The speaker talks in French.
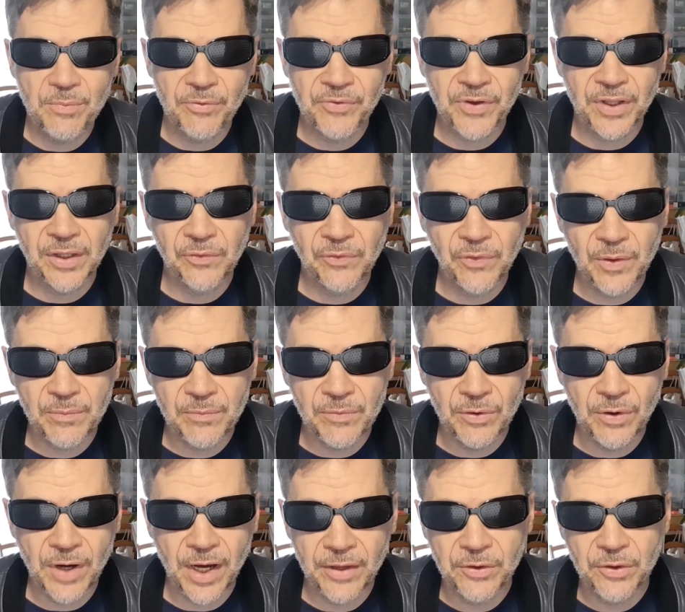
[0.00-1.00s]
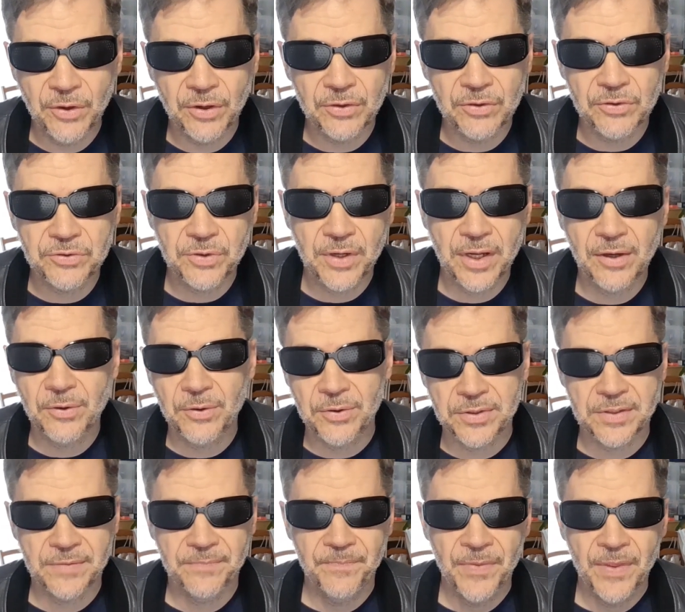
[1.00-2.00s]
peut faire des films ailleurs que sur la
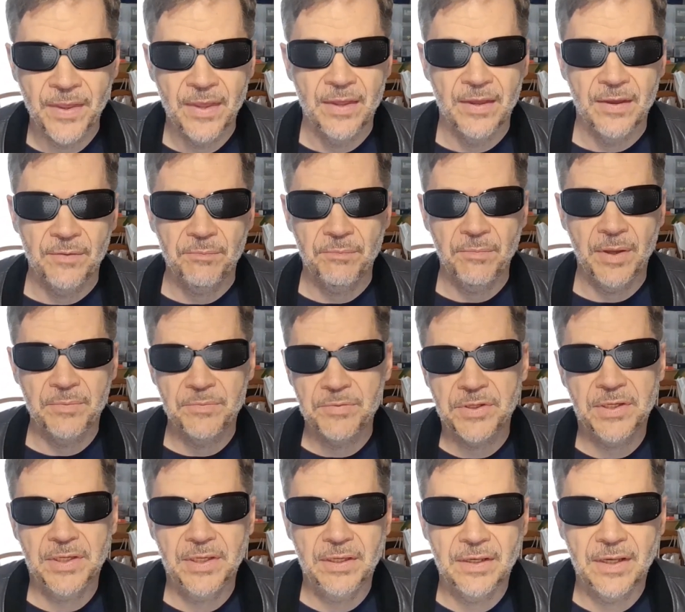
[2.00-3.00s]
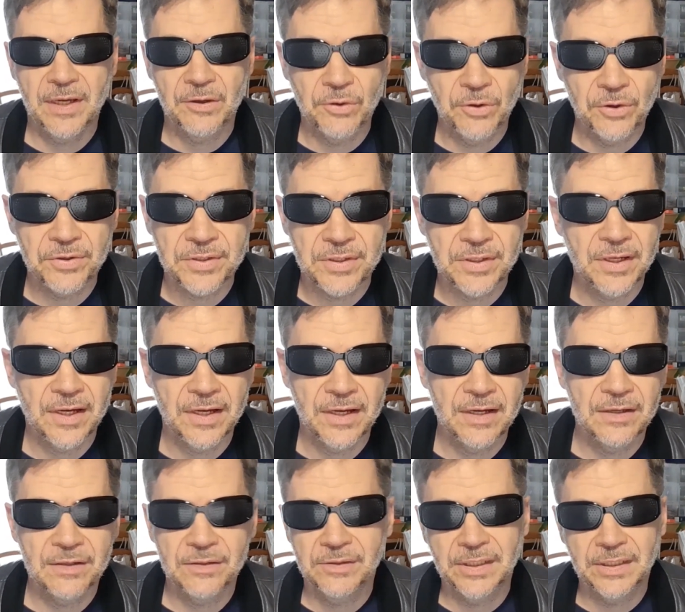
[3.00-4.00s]
Corse, même si la Corse
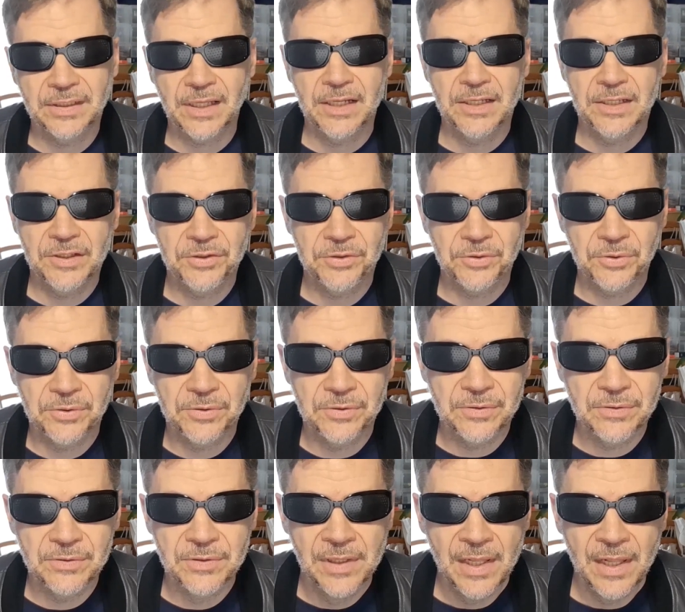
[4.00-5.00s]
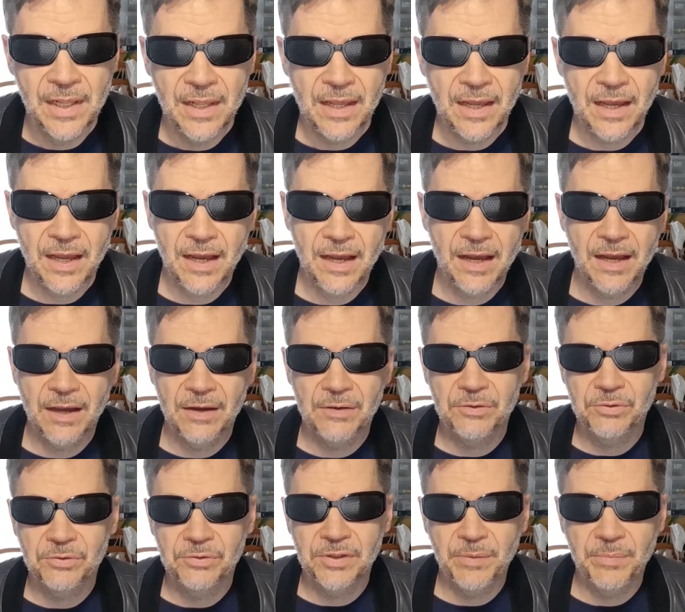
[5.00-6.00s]
a des traditions, a
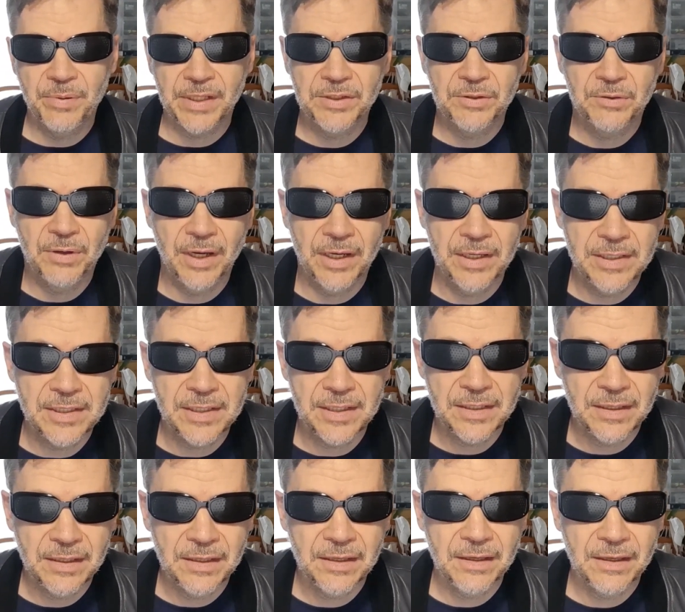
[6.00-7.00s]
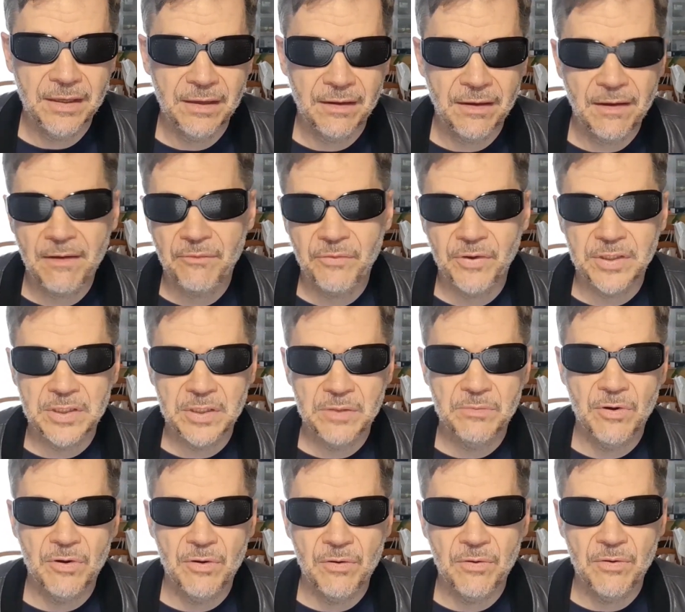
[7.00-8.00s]
des particularités.
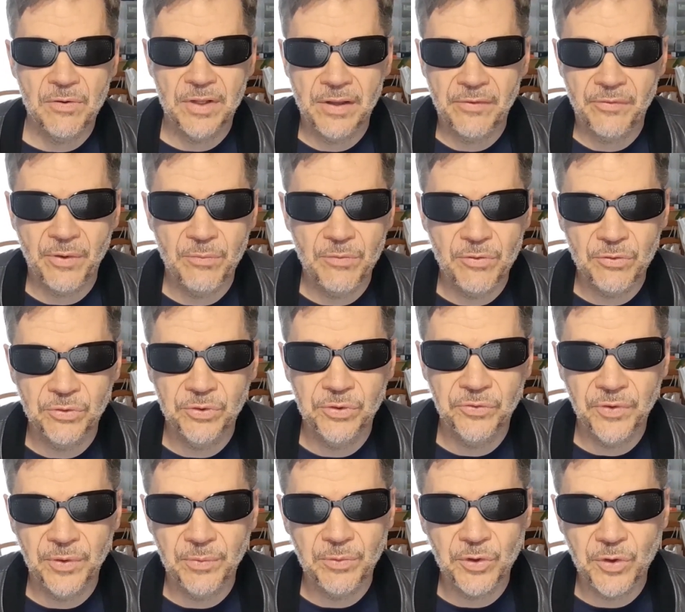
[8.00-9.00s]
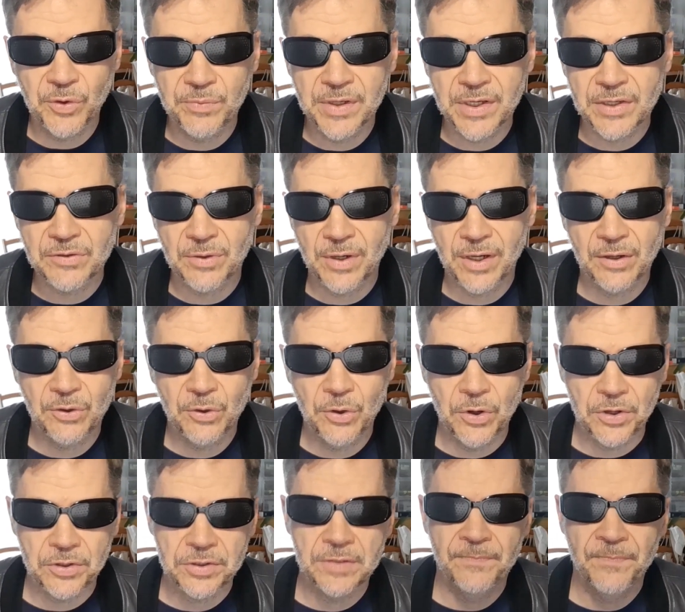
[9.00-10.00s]
Effectivement, on a fait beaucoup de films comiques sur la
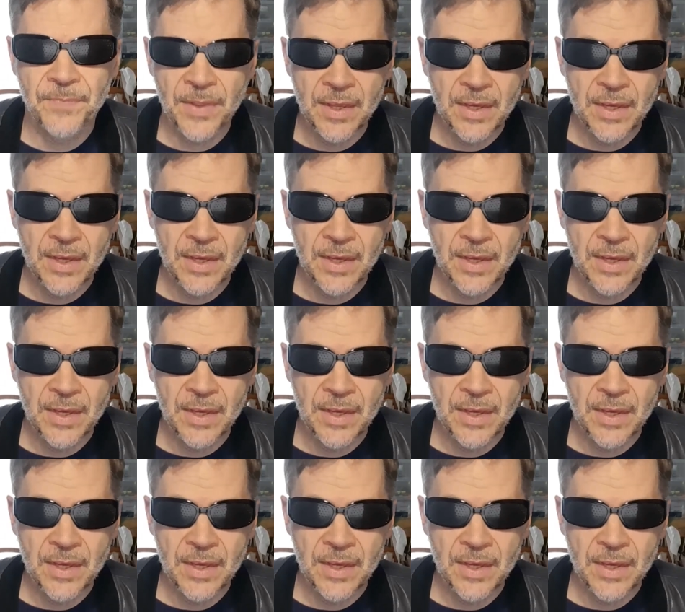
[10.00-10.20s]
Corse,